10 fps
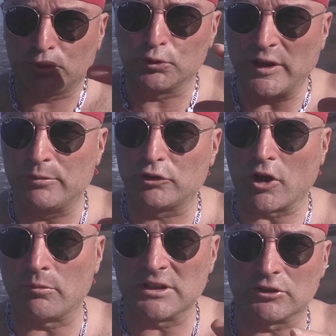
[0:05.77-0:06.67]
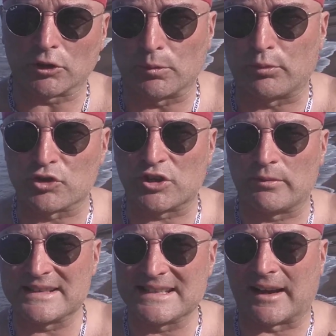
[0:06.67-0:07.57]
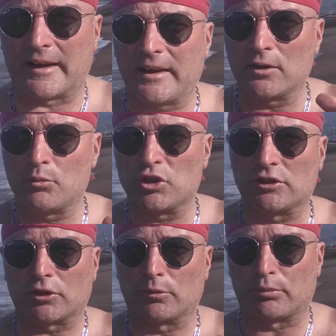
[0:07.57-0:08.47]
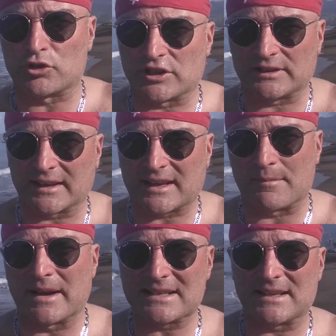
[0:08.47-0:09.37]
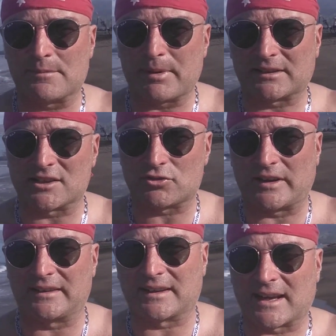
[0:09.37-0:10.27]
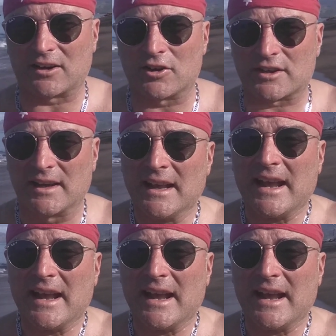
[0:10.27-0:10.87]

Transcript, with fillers: du débutant au moniteur de plongée loisir et au moniteur de plongée sec à Marseille, Parc National des Calanques